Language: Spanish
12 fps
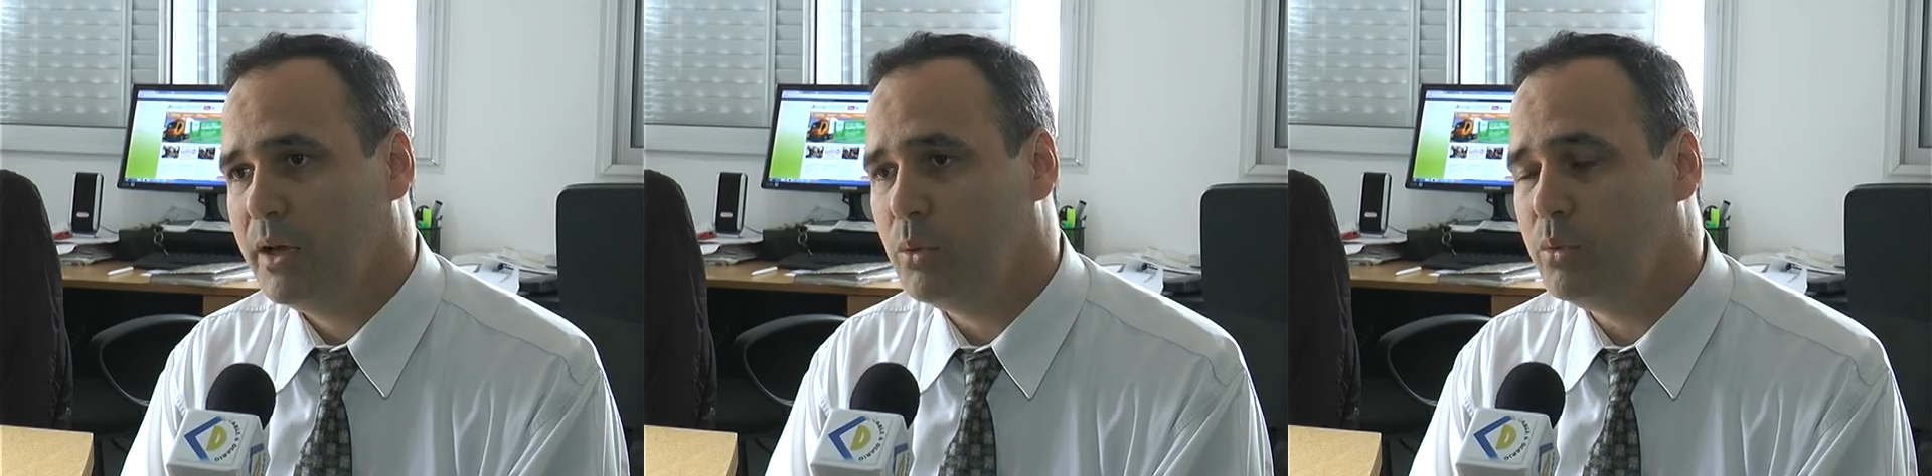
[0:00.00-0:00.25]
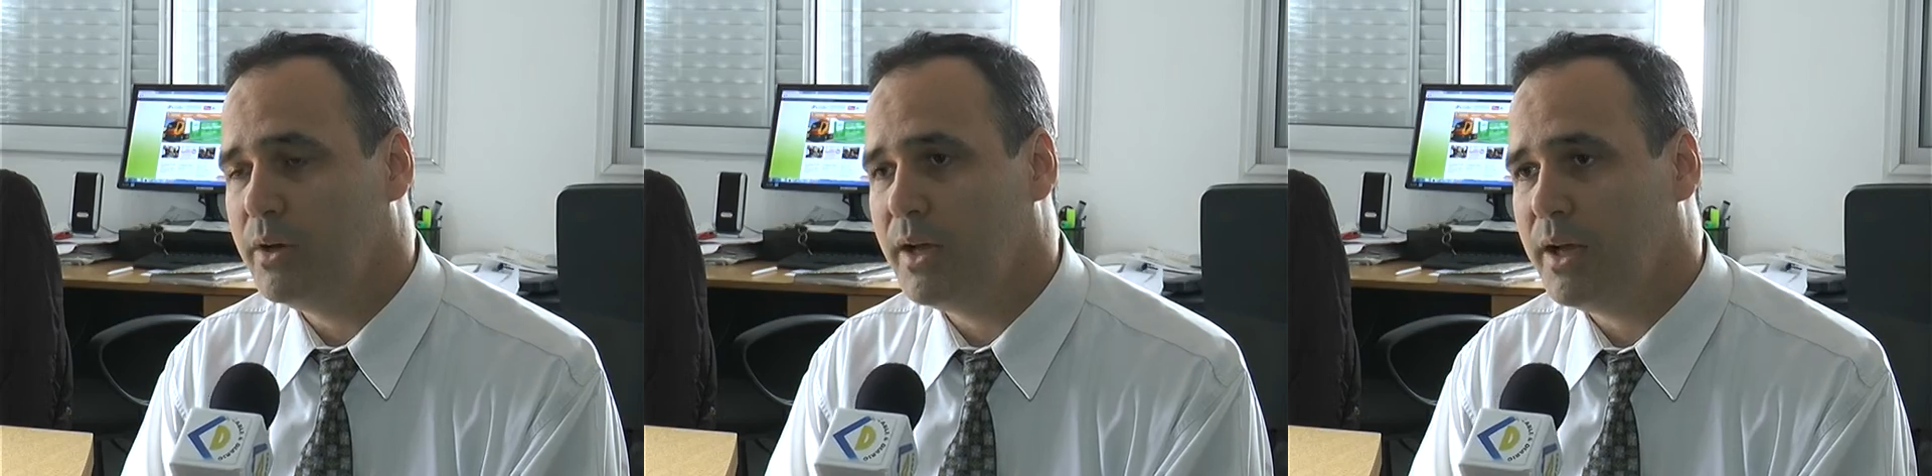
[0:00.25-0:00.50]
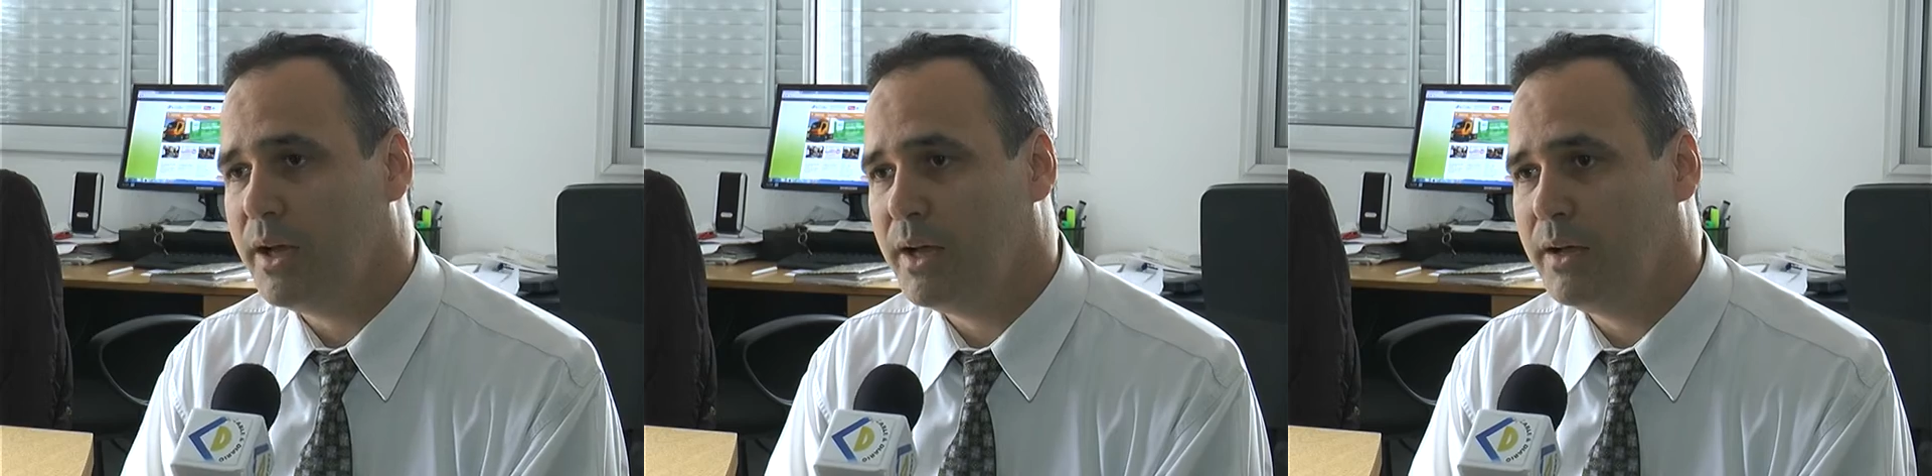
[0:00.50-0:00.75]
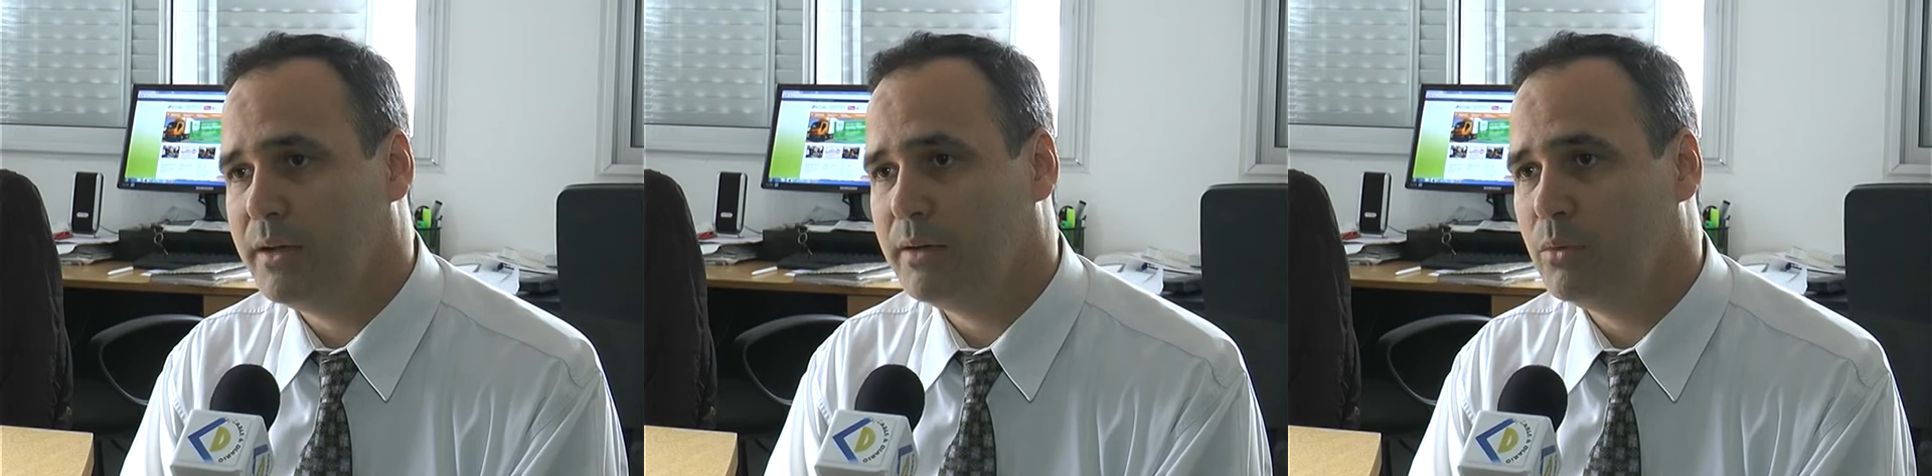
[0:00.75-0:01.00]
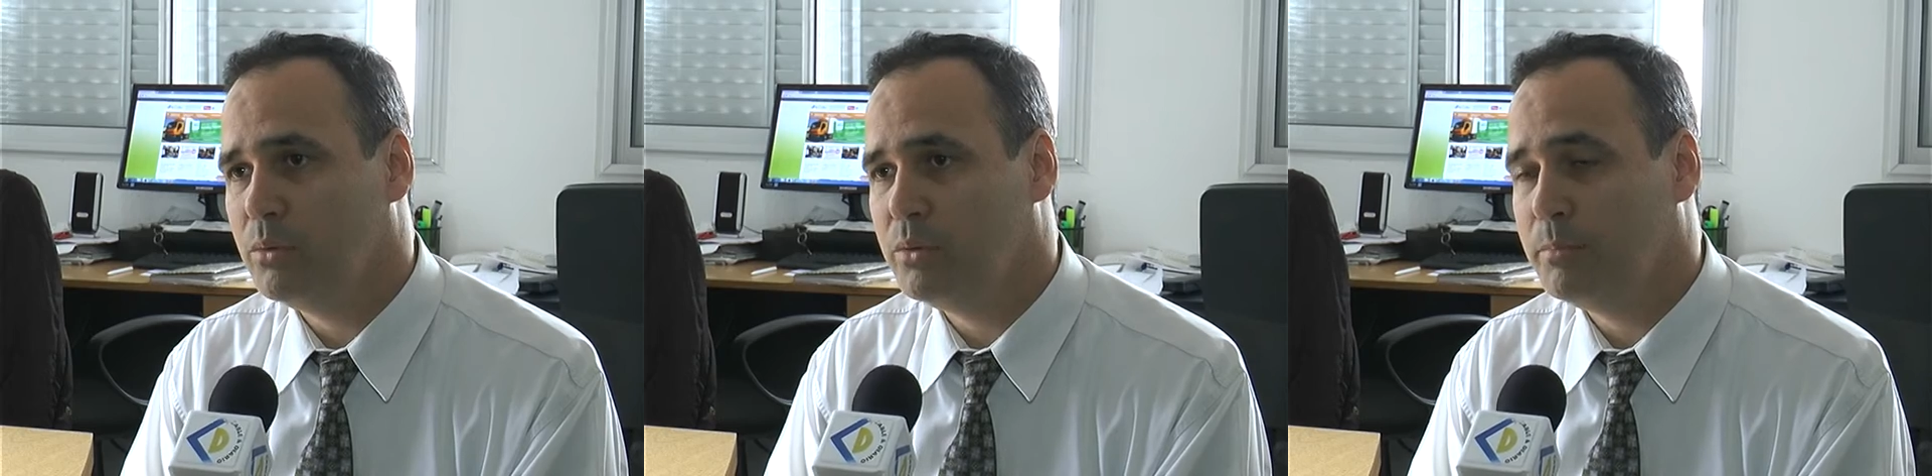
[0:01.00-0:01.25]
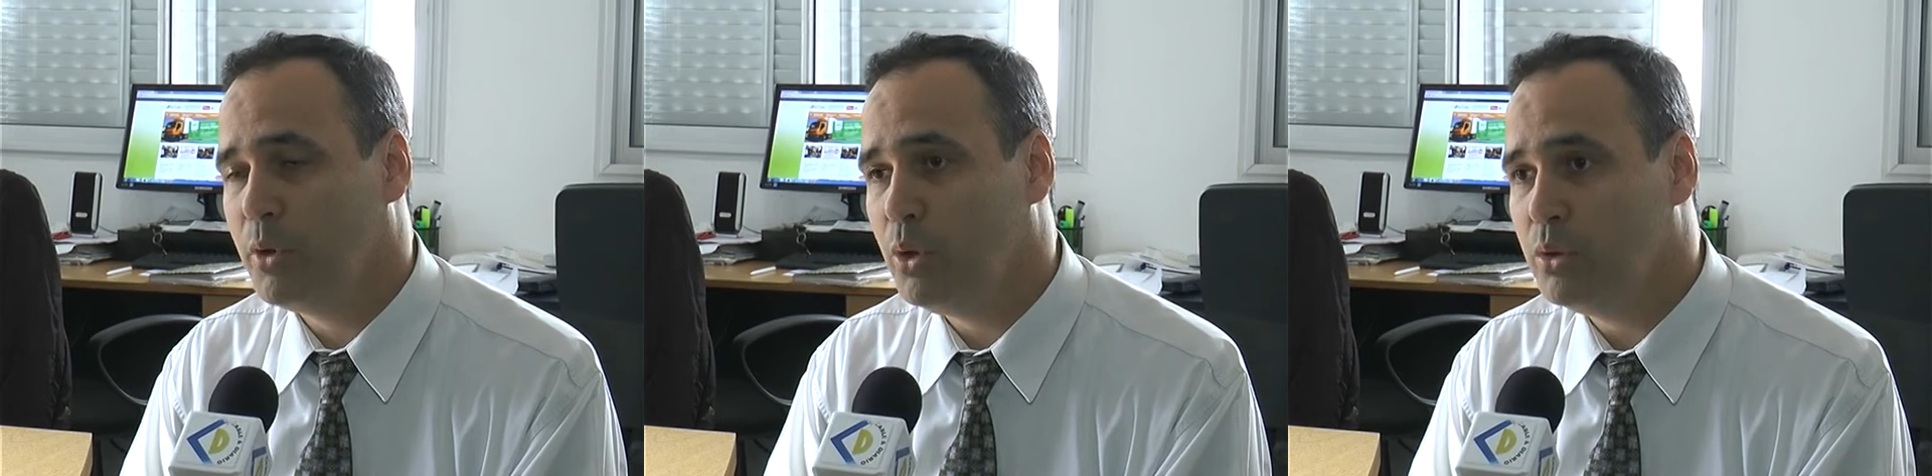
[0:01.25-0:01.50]
una,
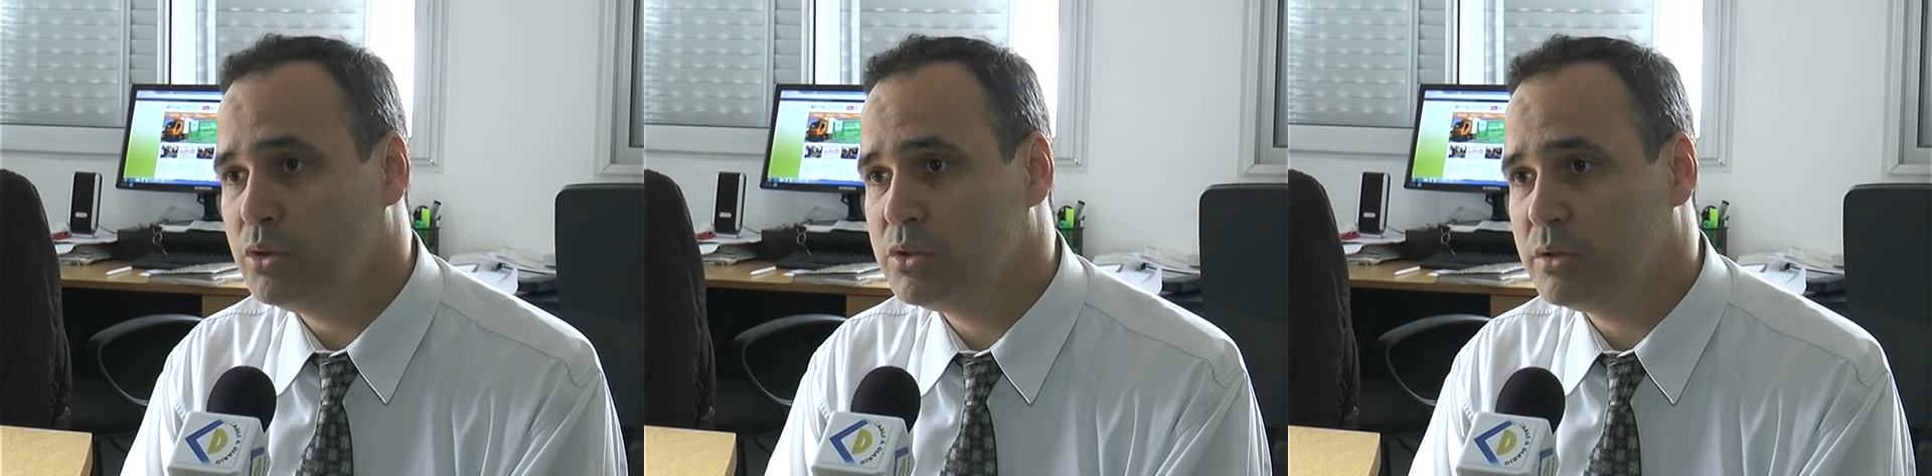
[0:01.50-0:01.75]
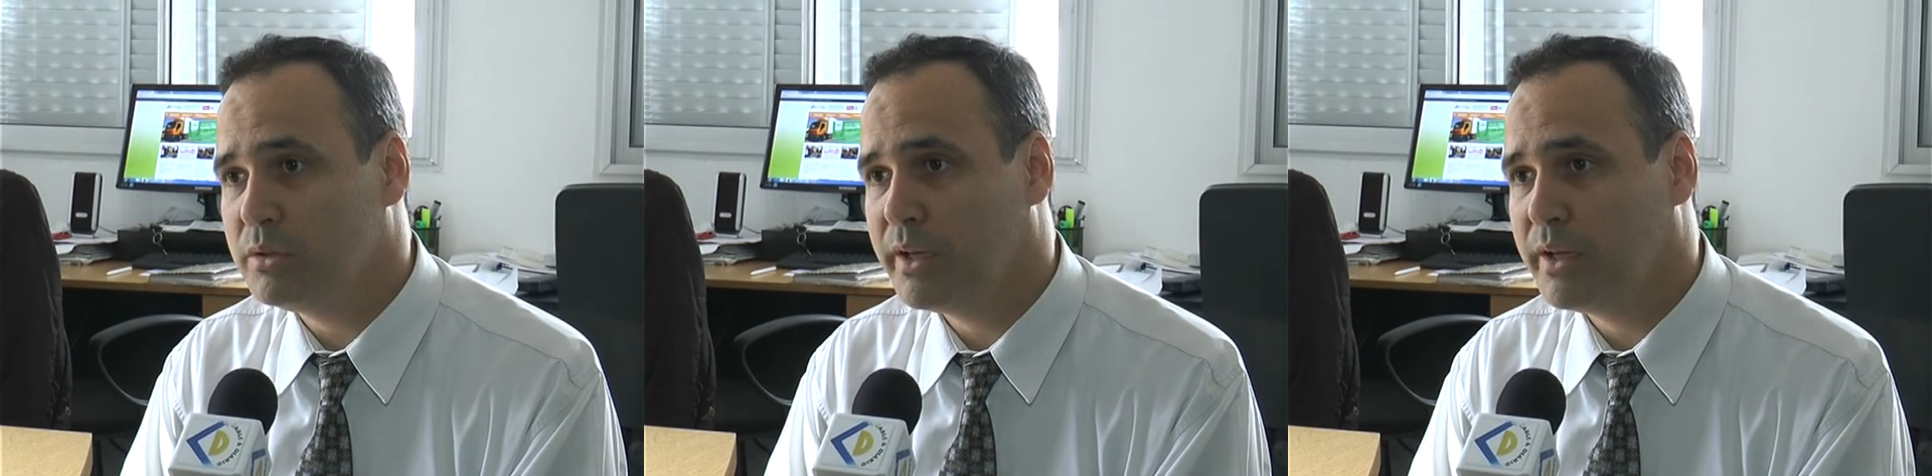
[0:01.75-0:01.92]
un producto